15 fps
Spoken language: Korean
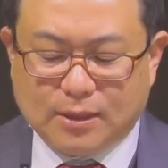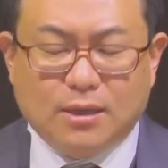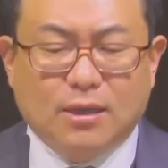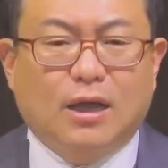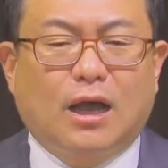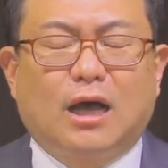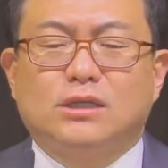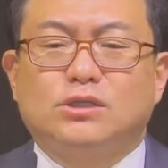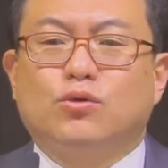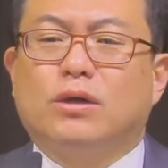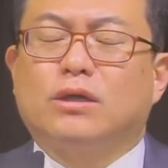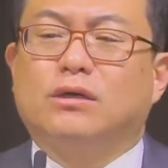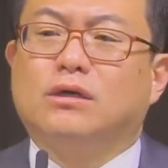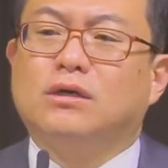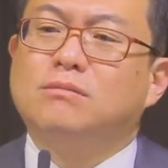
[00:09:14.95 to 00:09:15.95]
아하스
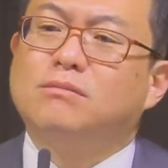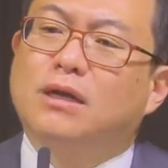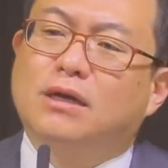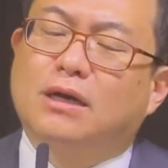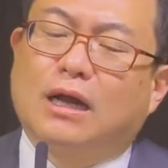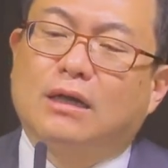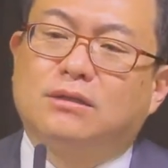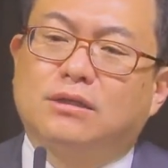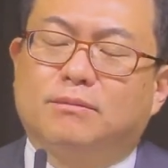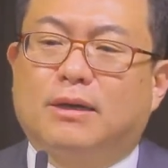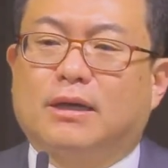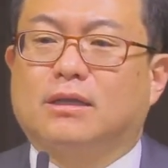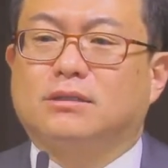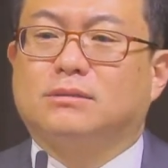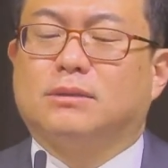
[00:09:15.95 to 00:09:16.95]
왕이 얼마나 갈등이
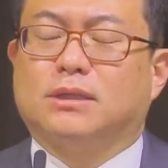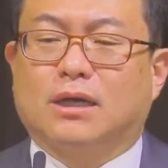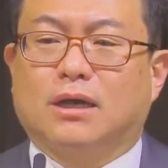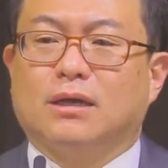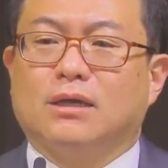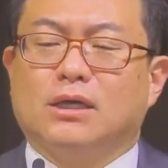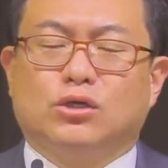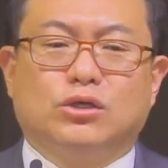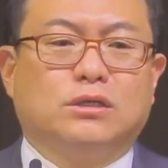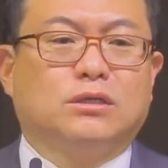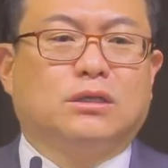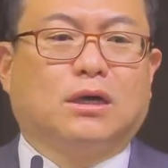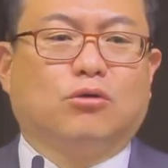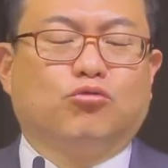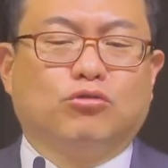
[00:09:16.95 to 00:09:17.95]
많겠습니까?
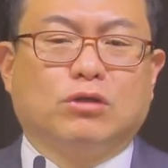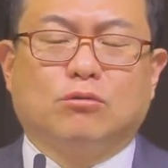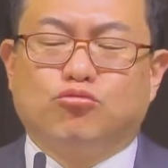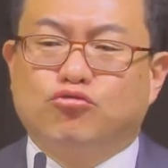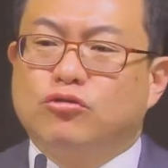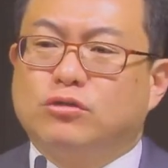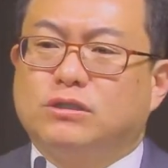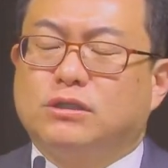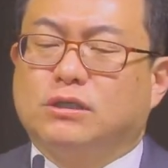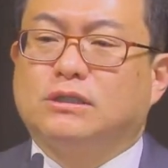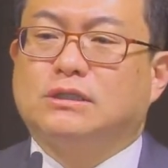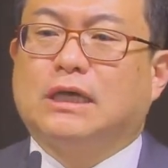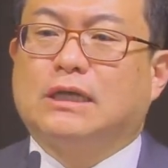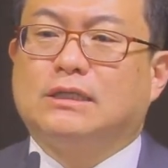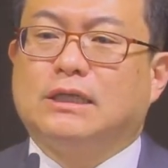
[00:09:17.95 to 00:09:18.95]
이러다가 우리가 무너지는
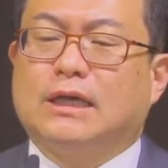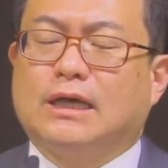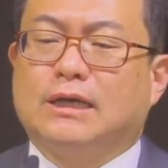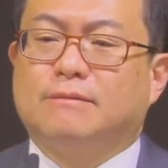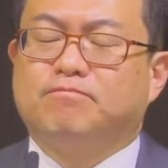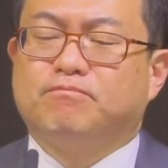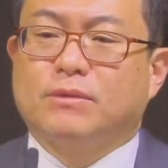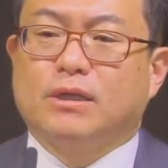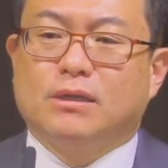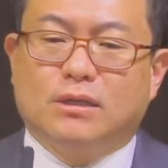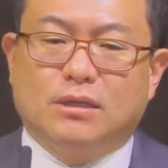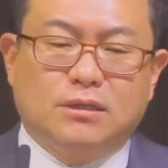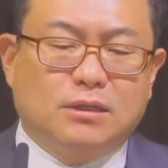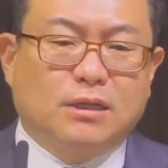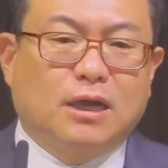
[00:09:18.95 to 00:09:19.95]
것이 아니냐.
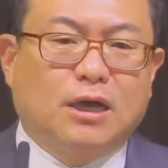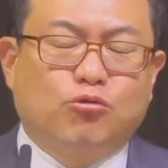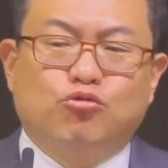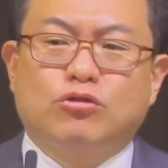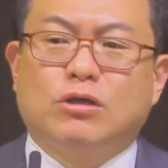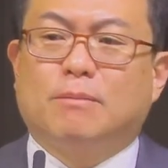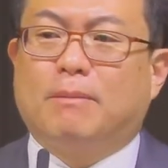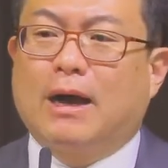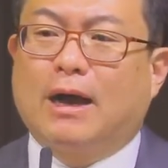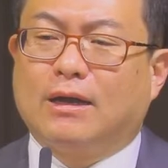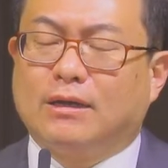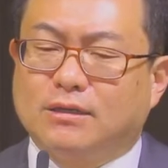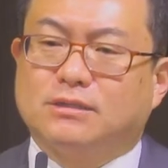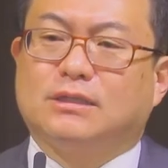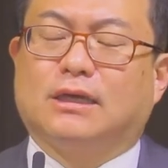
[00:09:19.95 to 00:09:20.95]
이러다가 우리가
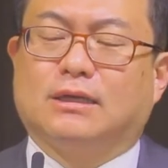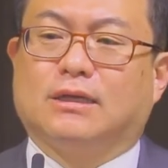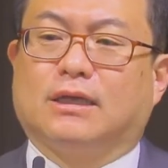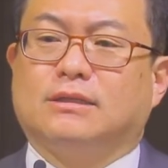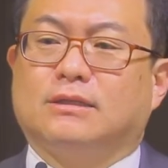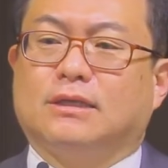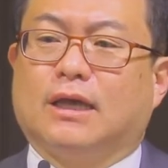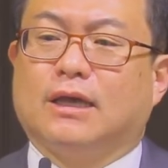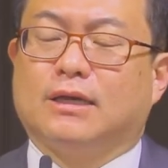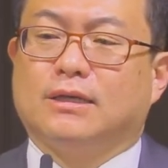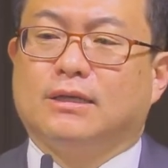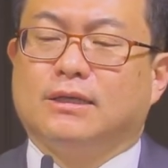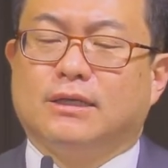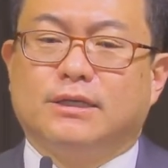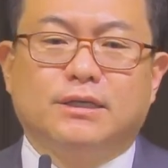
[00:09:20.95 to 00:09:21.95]
망하는 것이 아니겠느냐.
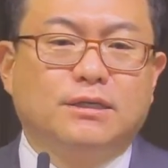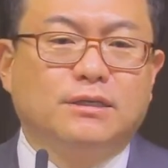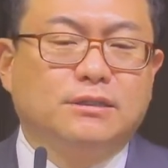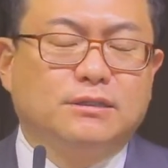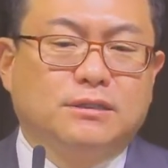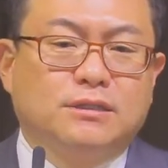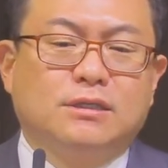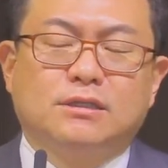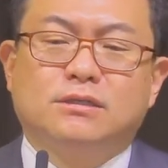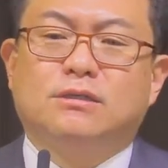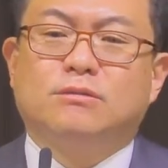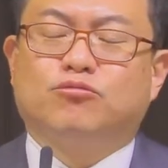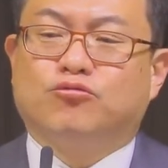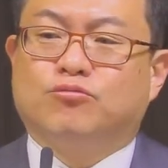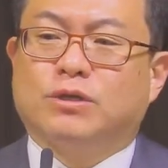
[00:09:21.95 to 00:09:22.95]
이런
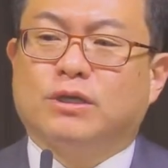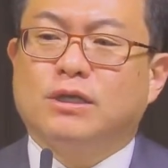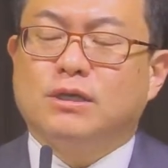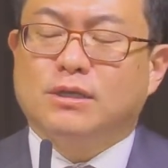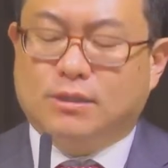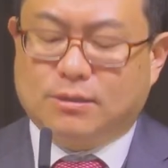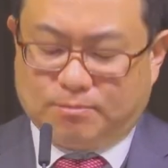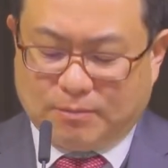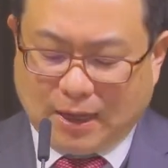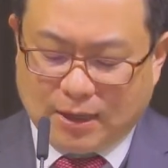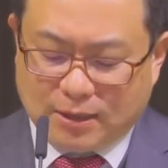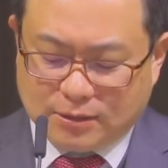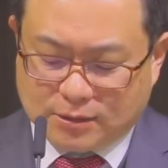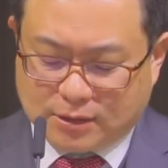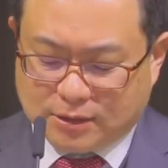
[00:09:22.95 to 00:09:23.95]
일들이 분명히
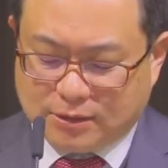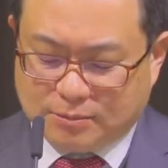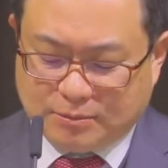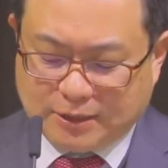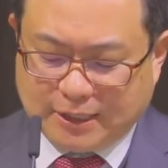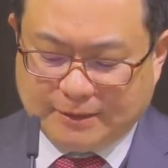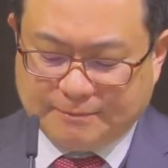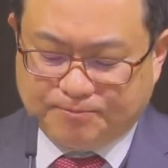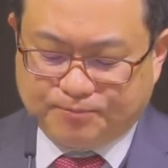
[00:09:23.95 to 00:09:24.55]
많았을 것입니다.